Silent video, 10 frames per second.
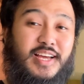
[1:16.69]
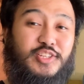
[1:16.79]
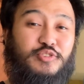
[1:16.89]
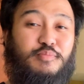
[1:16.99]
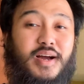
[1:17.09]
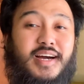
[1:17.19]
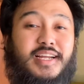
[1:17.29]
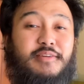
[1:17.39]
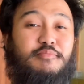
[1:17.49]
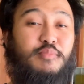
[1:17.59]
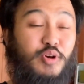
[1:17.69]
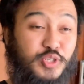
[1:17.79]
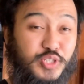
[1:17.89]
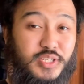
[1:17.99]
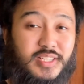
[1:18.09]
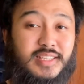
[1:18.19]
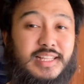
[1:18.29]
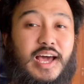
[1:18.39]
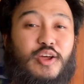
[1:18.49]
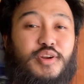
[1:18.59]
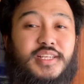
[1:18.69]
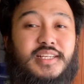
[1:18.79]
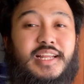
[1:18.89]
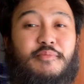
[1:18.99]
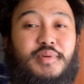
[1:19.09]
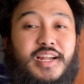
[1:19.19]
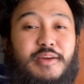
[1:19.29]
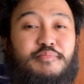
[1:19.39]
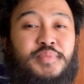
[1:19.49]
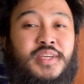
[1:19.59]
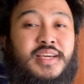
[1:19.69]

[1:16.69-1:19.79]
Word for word: Cuma nge-repost, taruh di Snapgram.